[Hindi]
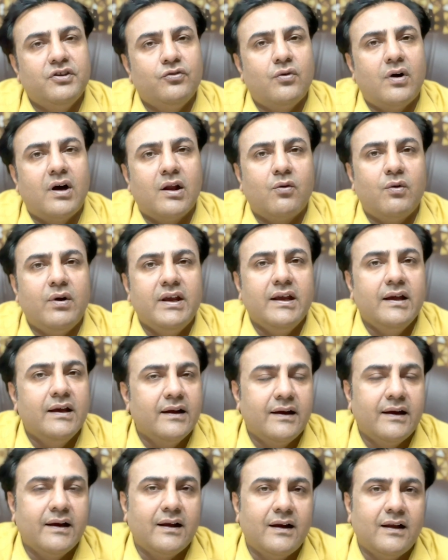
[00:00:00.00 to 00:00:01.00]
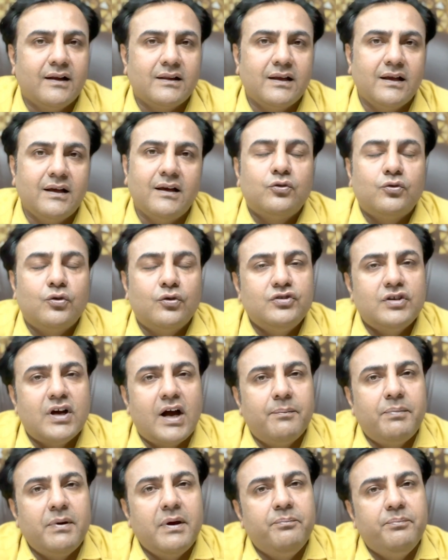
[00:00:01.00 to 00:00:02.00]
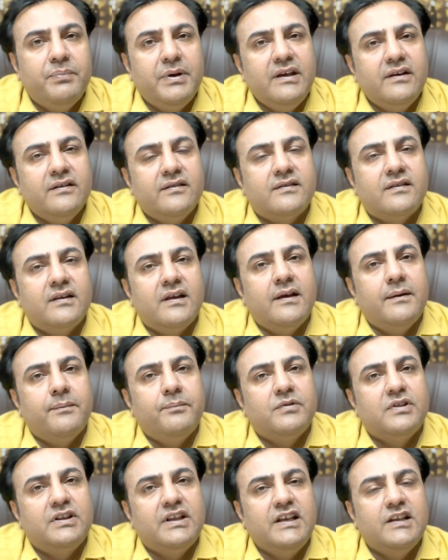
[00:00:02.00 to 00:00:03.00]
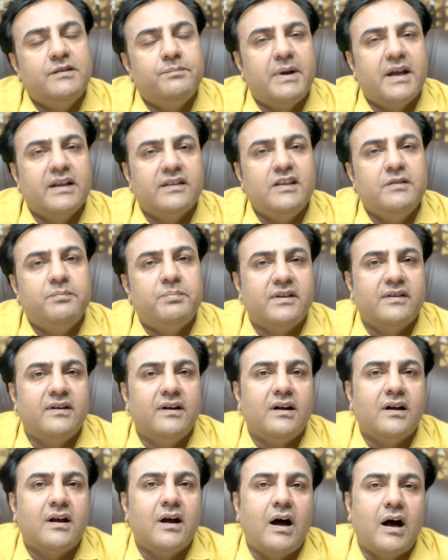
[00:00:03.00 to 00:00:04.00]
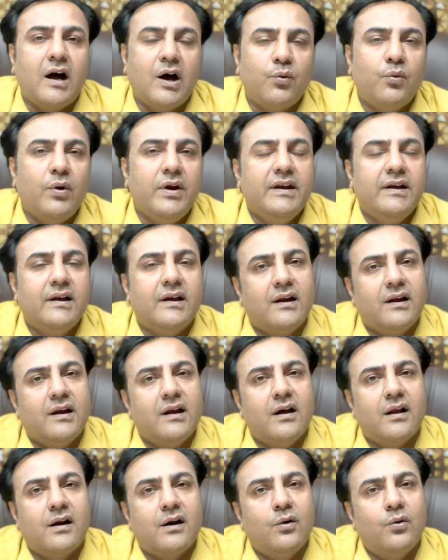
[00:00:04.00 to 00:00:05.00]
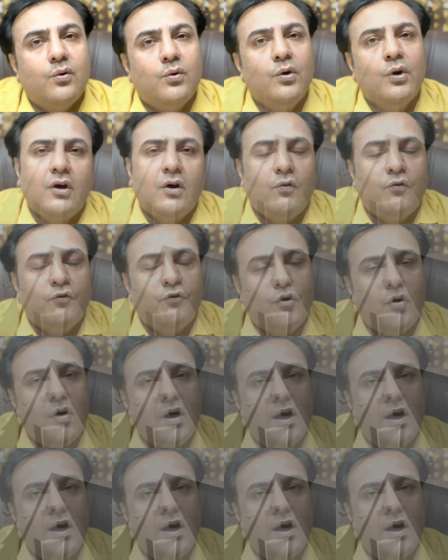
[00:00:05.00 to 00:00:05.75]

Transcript: जो आर निकल आता है तो जहां पे बीस से तीस पैंतीस परसेंट का आर निकल के आ रहा हो वो